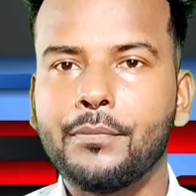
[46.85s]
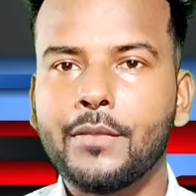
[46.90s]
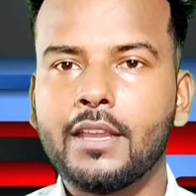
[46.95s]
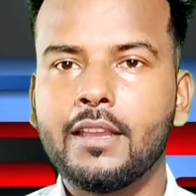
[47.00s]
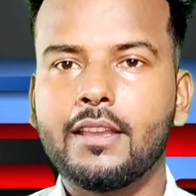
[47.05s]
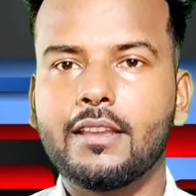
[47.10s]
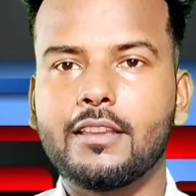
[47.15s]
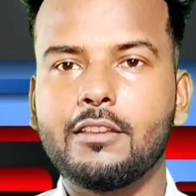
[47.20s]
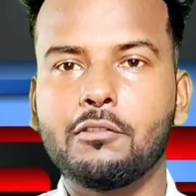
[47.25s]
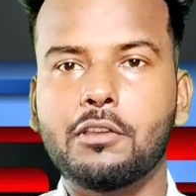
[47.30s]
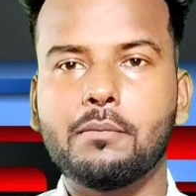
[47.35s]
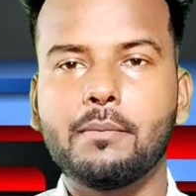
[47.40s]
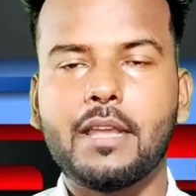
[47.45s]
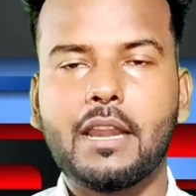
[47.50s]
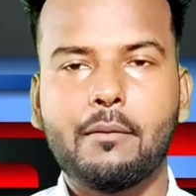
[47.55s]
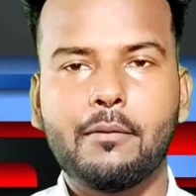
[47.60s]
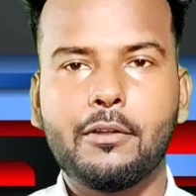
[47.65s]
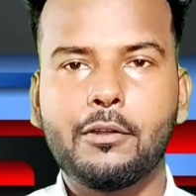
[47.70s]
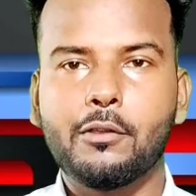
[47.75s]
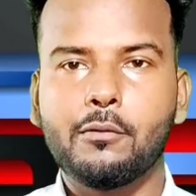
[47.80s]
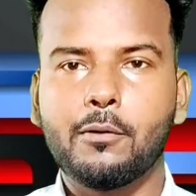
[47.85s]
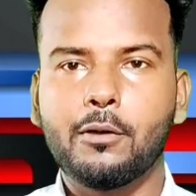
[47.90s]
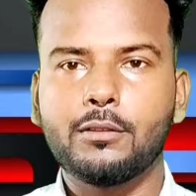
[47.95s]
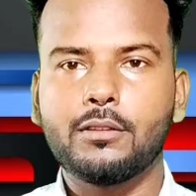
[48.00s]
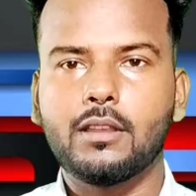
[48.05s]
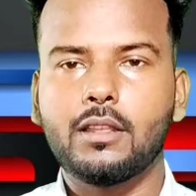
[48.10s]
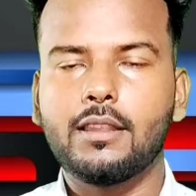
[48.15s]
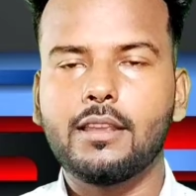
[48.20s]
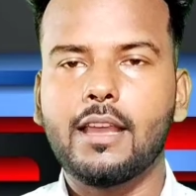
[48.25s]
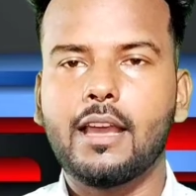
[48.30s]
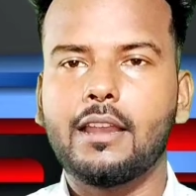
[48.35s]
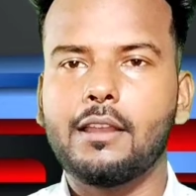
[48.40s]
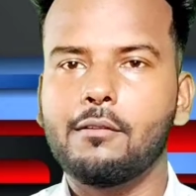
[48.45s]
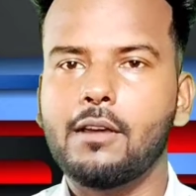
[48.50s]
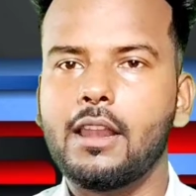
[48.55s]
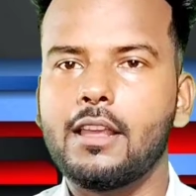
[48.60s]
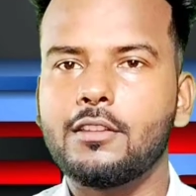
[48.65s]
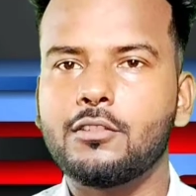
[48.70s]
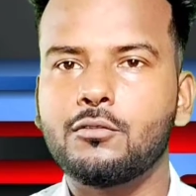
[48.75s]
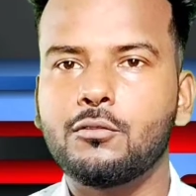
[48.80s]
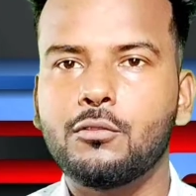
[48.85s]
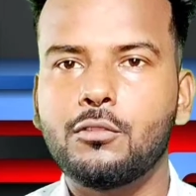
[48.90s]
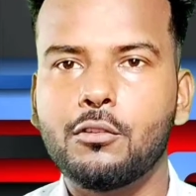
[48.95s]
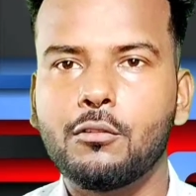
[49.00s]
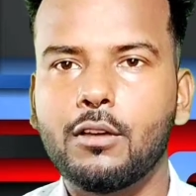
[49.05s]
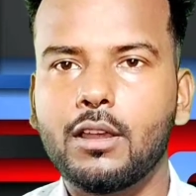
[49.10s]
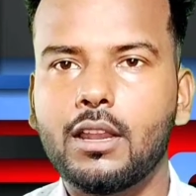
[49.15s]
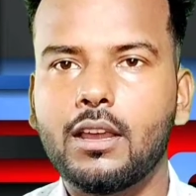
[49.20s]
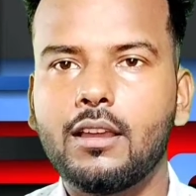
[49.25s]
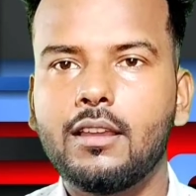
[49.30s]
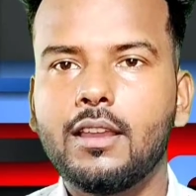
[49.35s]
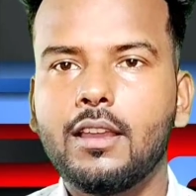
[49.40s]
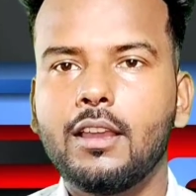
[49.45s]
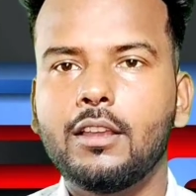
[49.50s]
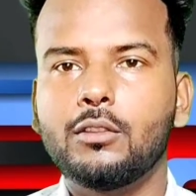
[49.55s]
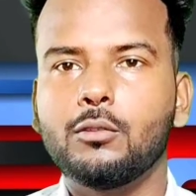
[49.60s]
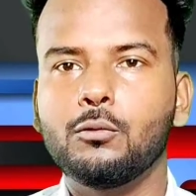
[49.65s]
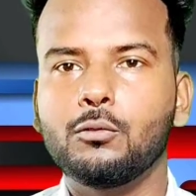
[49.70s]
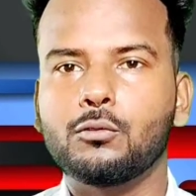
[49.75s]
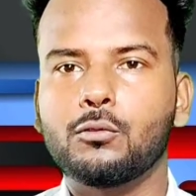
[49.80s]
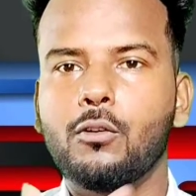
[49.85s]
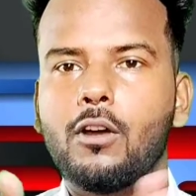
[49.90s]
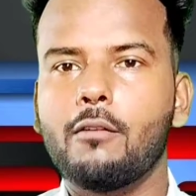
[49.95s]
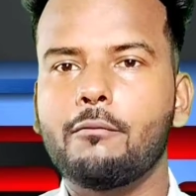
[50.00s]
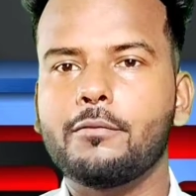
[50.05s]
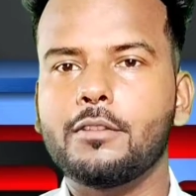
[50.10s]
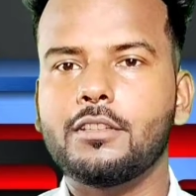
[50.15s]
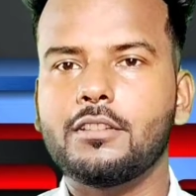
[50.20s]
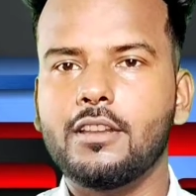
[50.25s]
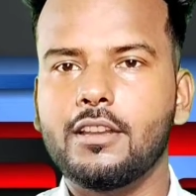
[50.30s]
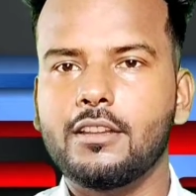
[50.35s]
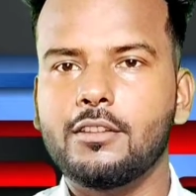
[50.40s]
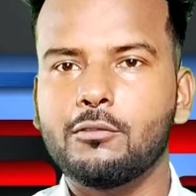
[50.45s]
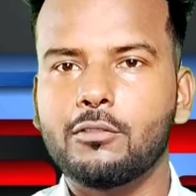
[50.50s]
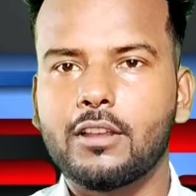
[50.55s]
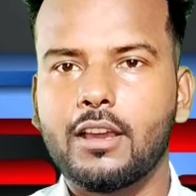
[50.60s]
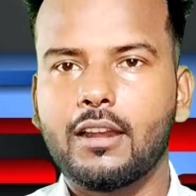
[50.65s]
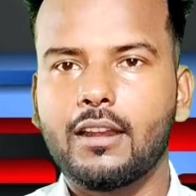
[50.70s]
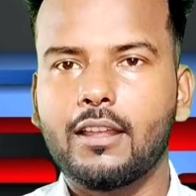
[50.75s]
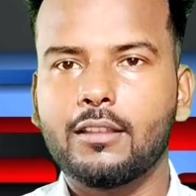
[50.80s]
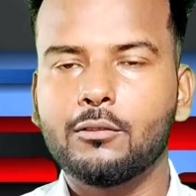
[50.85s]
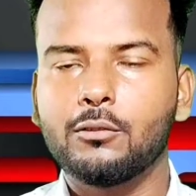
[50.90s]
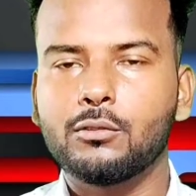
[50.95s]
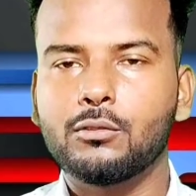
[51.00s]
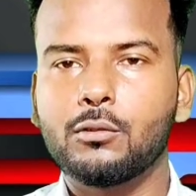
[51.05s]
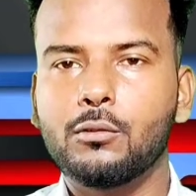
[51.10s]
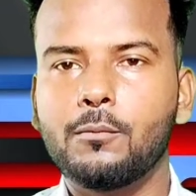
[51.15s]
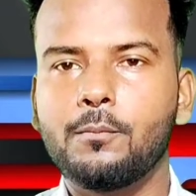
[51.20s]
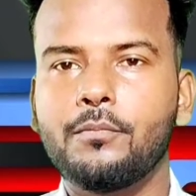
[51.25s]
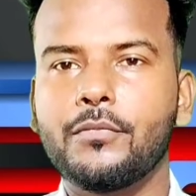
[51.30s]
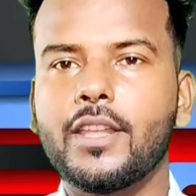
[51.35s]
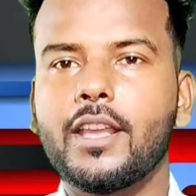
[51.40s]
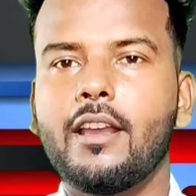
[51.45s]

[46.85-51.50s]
क्योंकि मेरा वीडियो बहुत जल्दी आने वाला है स्टूडियो वाला तो उसको आप स्टेट्यूट करना दोस्तों